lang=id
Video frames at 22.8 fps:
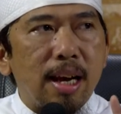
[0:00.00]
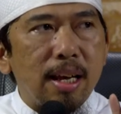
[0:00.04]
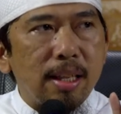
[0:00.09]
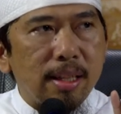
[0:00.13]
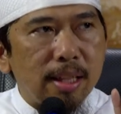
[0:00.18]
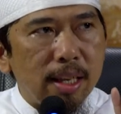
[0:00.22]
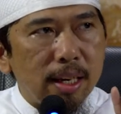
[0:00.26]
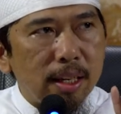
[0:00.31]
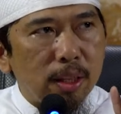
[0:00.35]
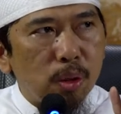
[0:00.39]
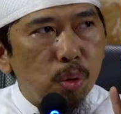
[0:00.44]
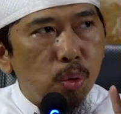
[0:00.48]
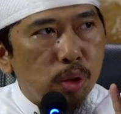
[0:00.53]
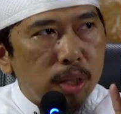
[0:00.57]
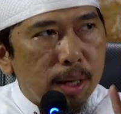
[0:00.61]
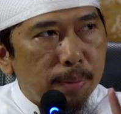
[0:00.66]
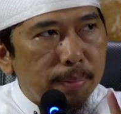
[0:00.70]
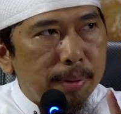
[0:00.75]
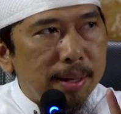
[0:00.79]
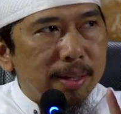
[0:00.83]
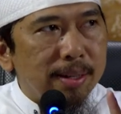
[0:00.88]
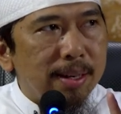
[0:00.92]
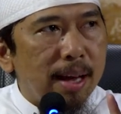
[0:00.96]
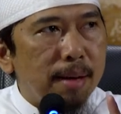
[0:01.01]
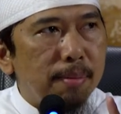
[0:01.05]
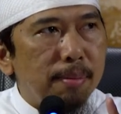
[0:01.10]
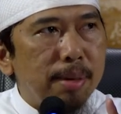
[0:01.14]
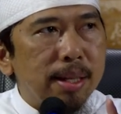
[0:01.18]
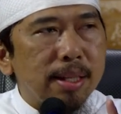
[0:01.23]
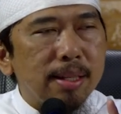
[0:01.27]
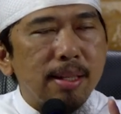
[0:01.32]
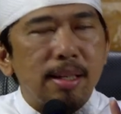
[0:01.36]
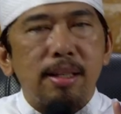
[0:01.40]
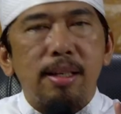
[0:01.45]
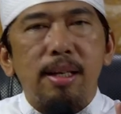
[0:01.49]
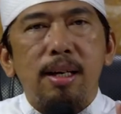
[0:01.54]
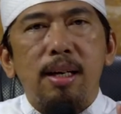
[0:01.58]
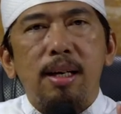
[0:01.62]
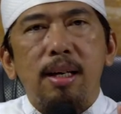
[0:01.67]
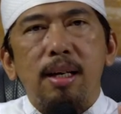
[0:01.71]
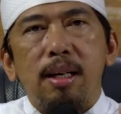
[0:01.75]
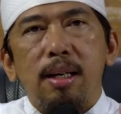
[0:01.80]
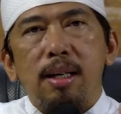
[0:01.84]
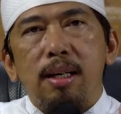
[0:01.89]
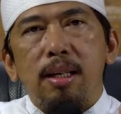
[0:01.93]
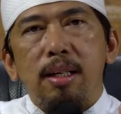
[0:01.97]
Asar itu ucapan sahabat saja.
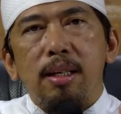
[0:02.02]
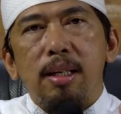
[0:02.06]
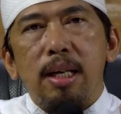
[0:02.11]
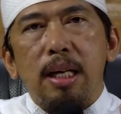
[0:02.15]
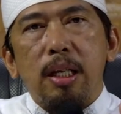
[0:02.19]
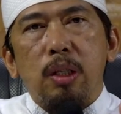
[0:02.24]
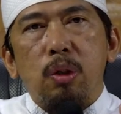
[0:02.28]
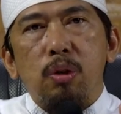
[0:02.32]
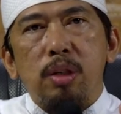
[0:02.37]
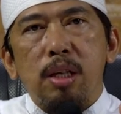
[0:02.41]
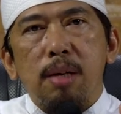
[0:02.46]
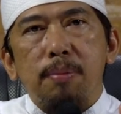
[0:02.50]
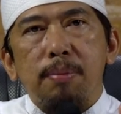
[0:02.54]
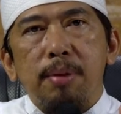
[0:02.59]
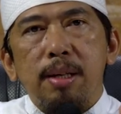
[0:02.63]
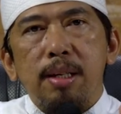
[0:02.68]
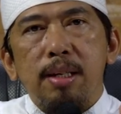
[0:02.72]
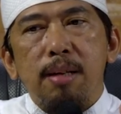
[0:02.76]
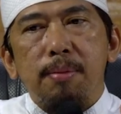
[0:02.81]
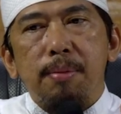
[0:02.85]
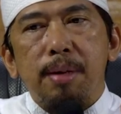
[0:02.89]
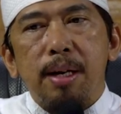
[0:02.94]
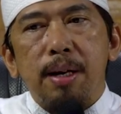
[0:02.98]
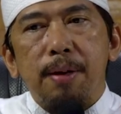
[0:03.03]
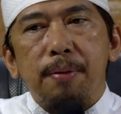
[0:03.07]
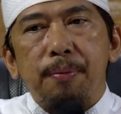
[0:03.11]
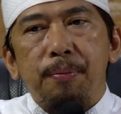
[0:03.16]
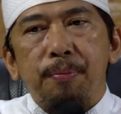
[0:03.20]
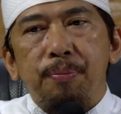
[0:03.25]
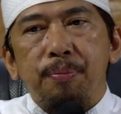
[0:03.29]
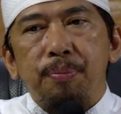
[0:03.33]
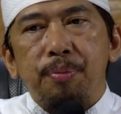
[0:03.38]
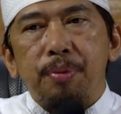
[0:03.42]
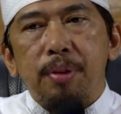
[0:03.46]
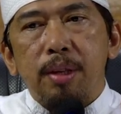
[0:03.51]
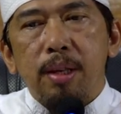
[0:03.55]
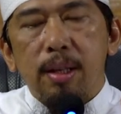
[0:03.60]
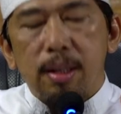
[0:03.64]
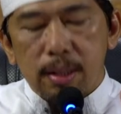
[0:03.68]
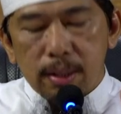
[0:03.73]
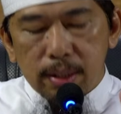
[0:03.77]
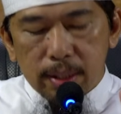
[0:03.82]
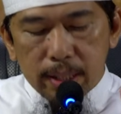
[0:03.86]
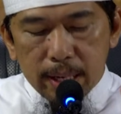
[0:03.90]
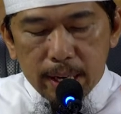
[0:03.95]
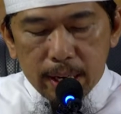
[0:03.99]
Yaitu ucapannya siapa?
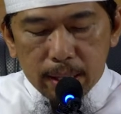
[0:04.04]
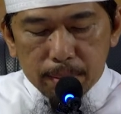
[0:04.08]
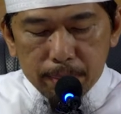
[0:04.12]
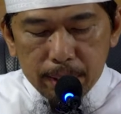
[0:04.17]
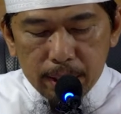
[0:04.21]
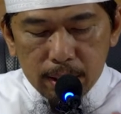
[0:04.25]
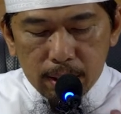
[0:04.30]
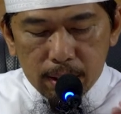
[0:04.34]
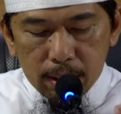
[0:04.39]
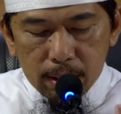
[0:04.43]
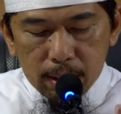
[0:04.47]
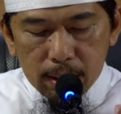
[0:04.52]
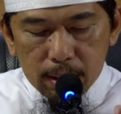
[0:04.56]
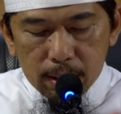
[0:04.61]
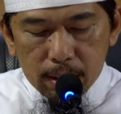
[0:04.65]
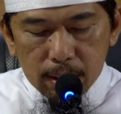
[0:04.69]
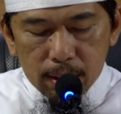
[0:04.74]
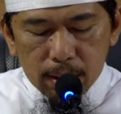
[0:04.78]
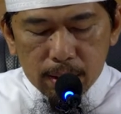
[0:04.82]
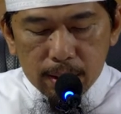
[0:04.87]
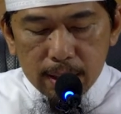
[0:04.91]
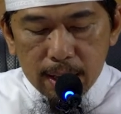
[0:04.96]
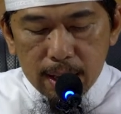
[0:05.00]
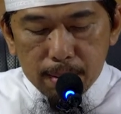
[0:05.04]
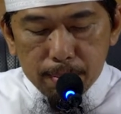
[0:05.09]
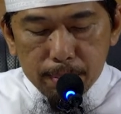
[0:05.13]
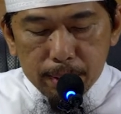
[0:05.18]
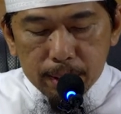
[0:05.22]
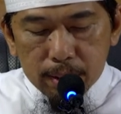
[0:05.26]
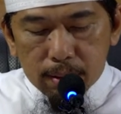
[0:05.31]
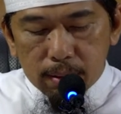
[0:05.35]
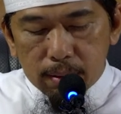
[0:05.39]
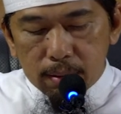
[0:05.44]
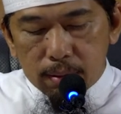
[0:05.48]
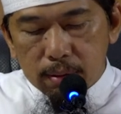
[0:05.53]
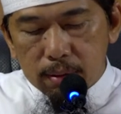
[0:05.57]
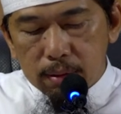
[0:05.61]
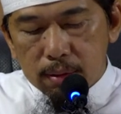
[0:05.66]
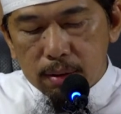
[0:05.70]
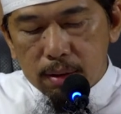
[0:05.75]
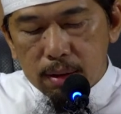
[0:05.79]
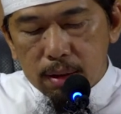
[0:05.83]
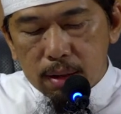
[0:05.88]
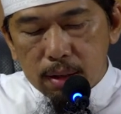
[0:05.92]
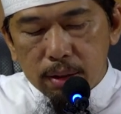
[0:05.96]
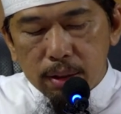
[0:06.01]
Zaid bin Thabit
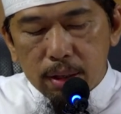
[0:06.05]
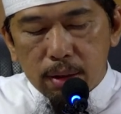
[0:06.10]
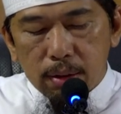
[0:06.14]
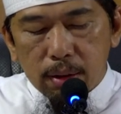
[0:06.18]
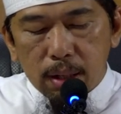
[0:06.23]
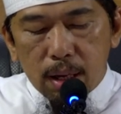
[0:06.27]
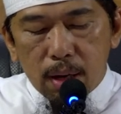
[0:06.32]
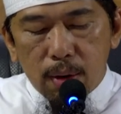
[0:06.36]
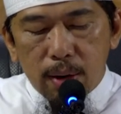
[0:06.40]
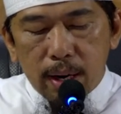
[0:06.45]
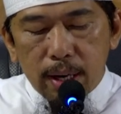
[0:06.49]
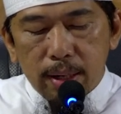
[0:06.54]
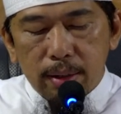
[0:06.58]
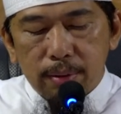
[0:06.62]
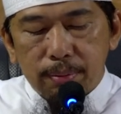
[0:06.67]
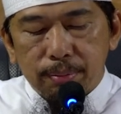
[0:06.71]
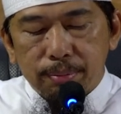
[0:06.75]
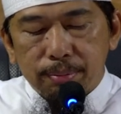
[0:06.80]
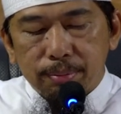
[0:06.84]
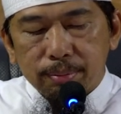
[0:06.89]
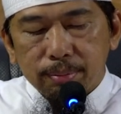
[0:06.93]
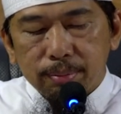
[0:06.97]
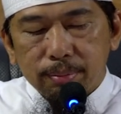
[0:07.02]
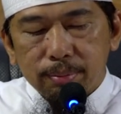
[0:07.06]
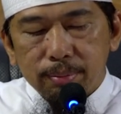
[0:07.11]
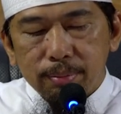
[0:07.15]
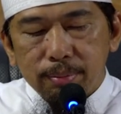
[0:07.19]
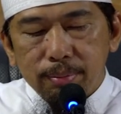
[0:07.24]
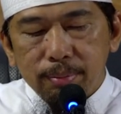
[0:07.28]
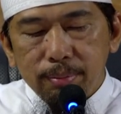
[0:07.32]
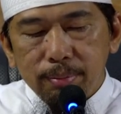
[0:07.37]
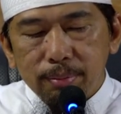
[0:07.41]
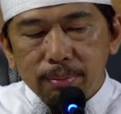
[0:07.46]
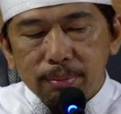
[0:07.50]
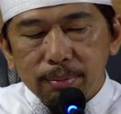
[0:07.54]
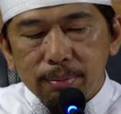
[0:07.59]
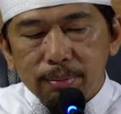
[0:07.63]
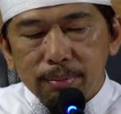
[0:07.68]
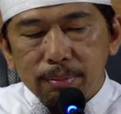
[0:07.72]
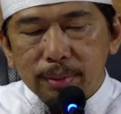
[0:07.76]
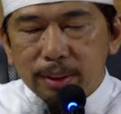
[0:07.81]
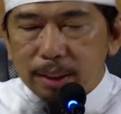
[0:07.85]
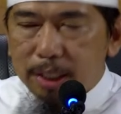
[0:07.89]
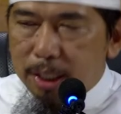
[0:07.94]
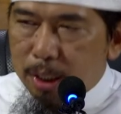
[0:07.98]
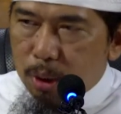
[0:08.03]
radhiyallahu an.
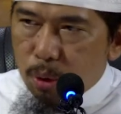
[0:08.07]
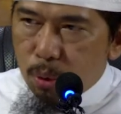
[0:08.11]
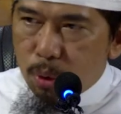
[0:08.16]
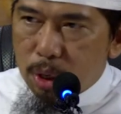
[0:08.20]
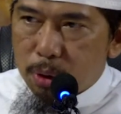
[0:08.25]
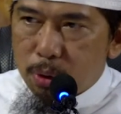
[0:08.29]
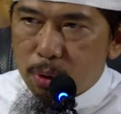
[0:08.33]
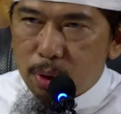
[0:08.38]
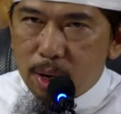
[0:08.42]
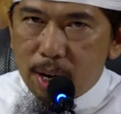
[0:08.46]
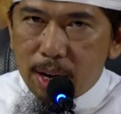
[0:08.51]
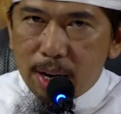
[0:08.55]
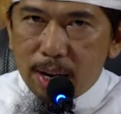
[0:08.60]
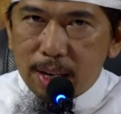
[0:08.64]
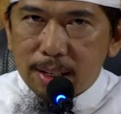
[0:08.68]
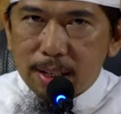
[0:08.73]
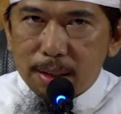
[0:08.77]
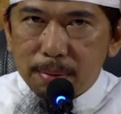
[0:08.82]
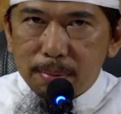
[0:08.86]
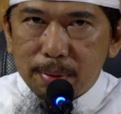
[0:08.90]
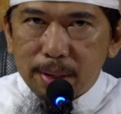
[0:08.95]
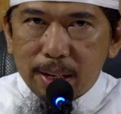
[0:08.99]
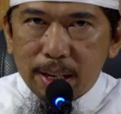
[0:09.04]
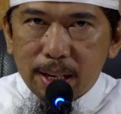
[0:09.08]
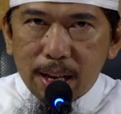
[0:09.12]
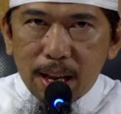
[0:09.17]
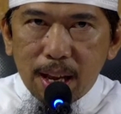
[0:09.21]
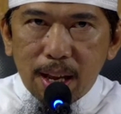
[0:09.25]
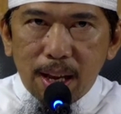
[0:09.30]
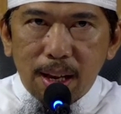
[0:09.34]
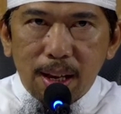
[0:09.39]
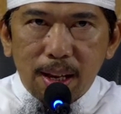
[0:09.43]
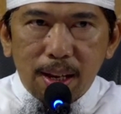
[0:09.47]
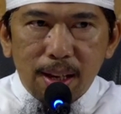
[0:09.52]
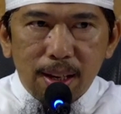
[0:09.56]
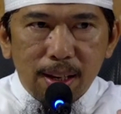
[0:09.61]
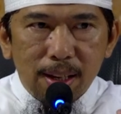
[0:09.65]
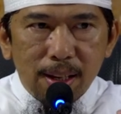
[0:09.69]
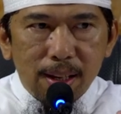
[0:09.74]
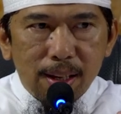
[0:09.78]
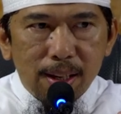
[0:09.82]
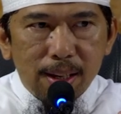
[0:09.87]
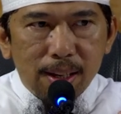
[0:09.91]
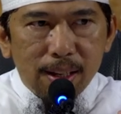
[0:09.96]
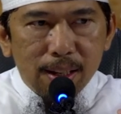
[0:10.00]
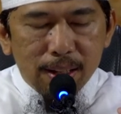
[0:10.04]
Jadi kuat juga alasan mereka.
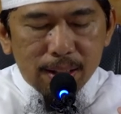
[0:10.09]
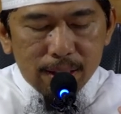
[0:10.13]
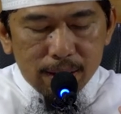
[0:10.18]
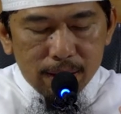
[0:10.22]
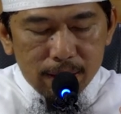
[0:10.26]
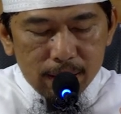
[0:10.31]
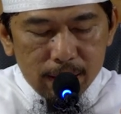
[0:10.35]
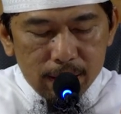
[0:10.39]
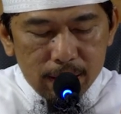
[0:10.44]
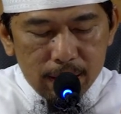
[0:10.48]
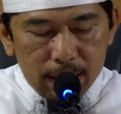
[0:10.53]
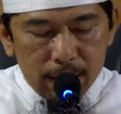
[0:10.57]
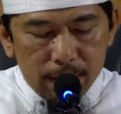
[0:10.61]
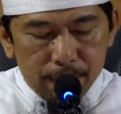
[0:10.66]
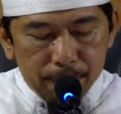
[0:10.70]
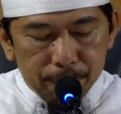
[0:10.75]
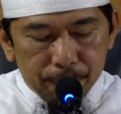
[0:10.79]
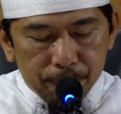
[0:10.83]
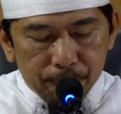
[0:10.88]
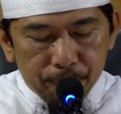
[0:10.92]
Iya.